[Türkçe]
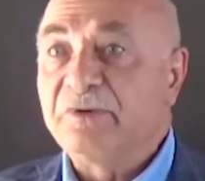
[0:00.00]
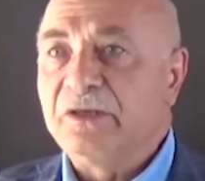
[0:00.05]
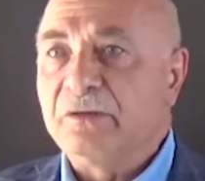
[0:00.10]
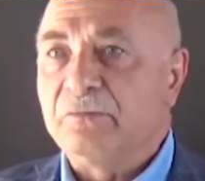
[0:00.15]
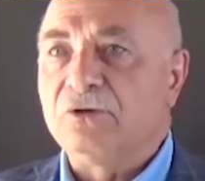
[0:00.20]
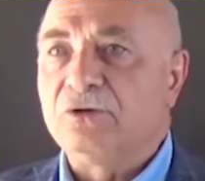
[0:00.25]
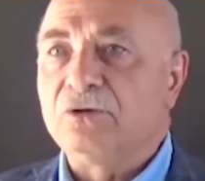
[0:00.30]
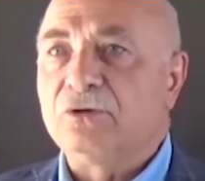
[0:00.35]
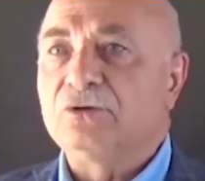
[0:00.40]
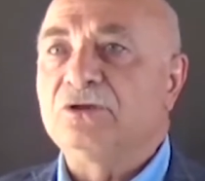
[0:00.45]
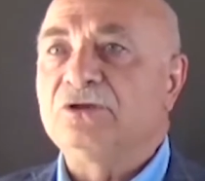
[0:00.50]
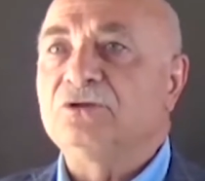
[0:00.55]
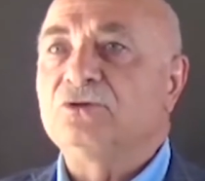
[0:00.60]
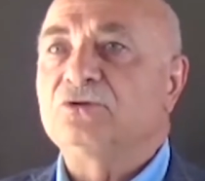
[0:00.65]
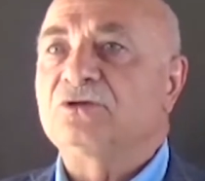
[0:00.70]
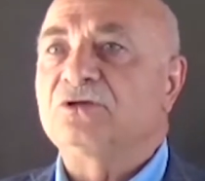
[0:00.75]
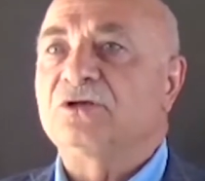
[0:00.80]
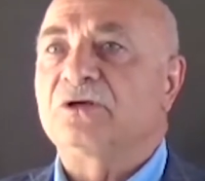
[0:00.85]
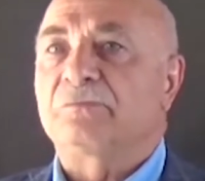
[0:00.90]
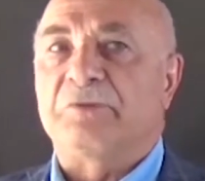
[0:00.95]
1 milyon
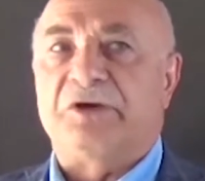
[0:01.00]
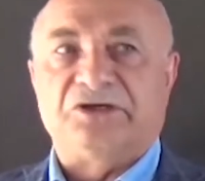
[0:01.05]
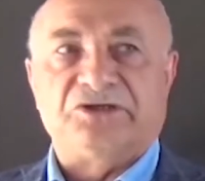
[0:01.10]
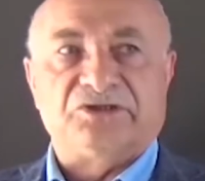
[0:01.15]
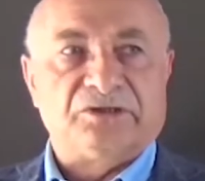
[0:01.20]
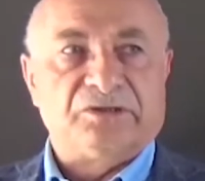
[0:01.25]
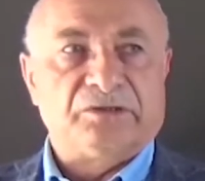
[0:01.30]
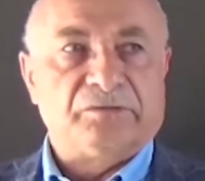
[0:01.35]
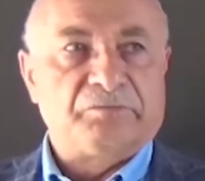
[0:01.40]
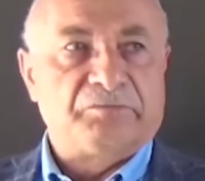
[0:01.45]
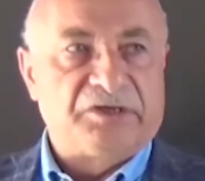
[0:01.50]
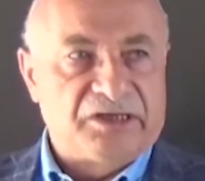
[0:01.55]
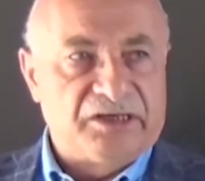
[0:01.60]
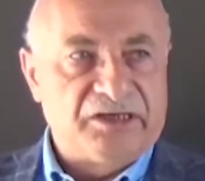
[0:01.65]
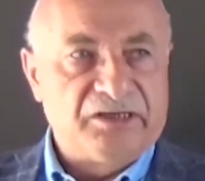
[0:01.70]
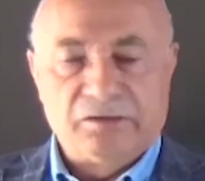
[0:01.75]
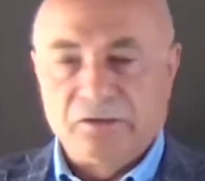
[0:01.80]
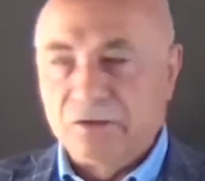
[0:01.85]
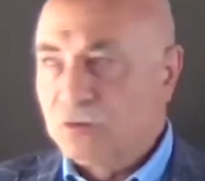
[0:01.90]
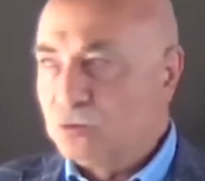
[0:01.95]
745
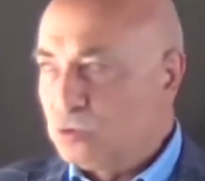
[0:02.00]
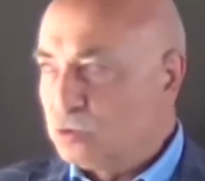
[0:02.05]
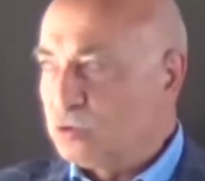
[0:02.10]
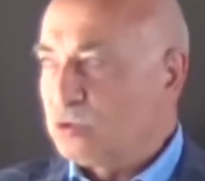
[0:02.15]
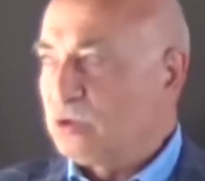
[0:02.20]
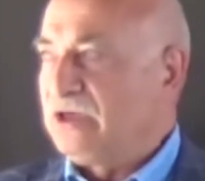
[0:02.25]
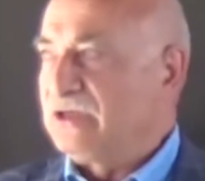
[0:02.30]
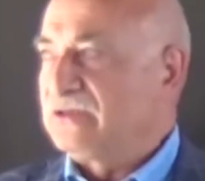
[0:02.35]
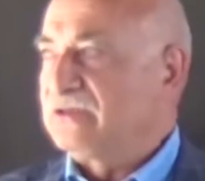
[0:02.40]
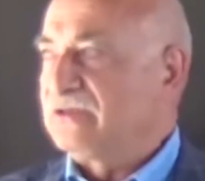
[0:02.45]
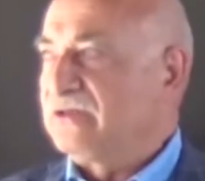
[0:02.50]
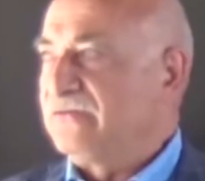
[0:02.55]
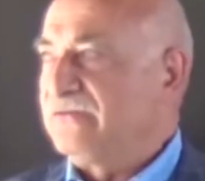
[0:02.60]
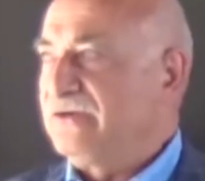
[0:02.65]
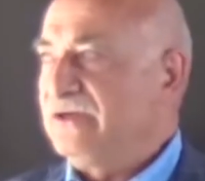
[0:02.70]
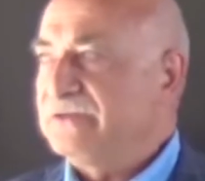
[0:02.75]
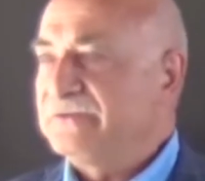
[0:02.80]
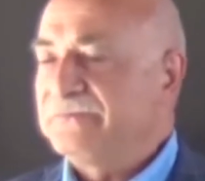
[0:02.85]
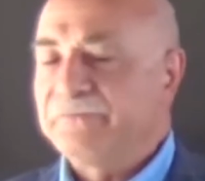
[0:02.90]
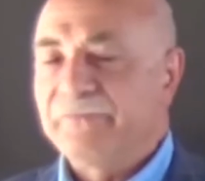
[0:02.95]
bin küsuratı da
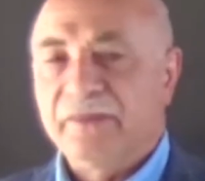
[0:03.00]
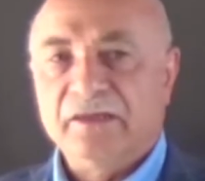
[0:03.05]
var.